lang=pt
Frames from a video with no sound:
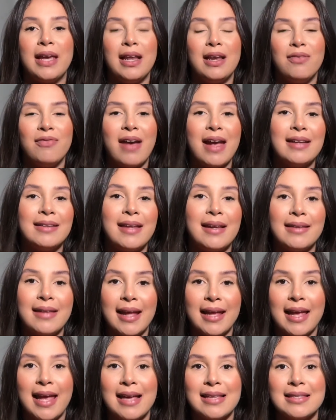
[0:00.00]
ele vai entender
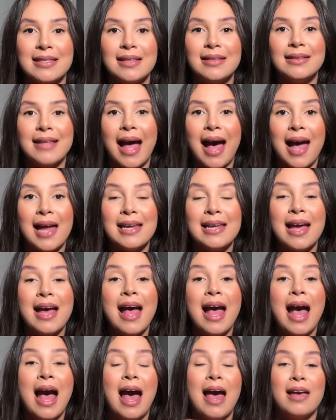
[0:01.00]
que é a sandália,
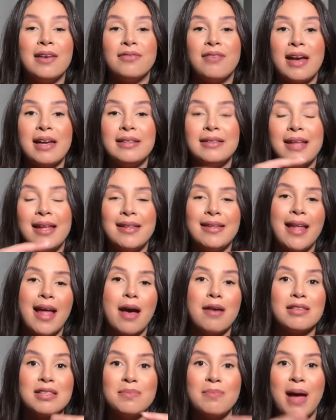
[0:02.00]
aí vai entender
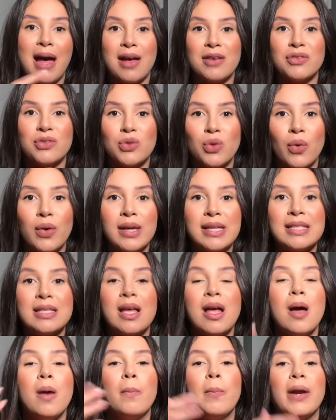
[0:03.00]
as amarrações
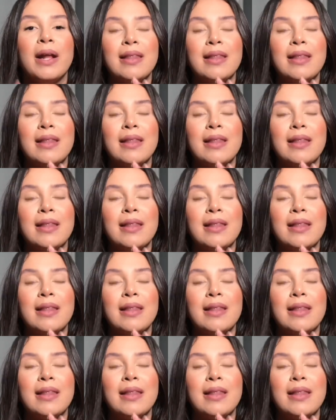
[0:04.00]
para